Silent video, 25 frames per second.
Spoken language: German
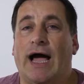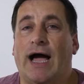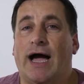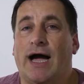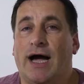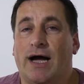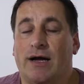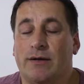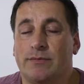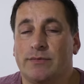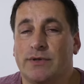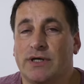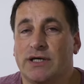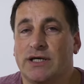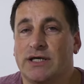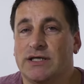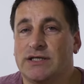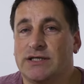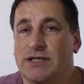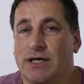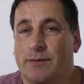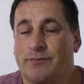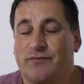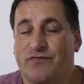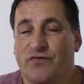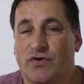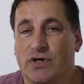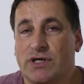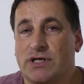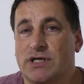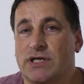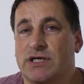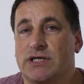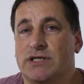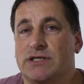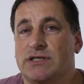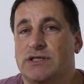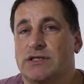Aber ich habe
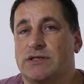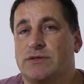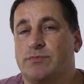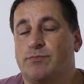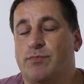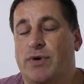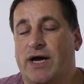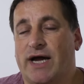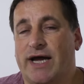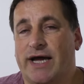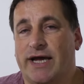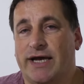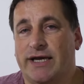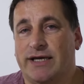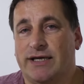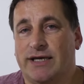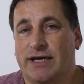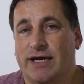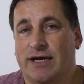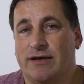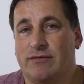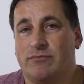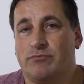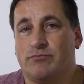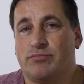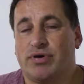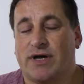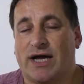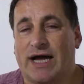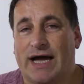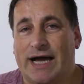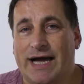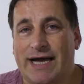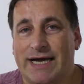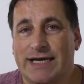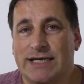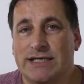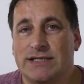wirklich bei den
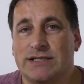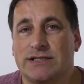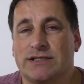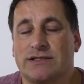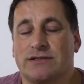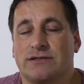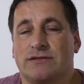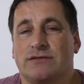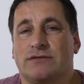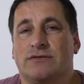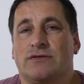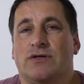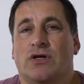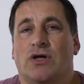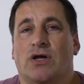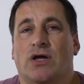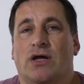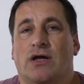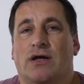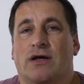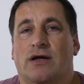Preisen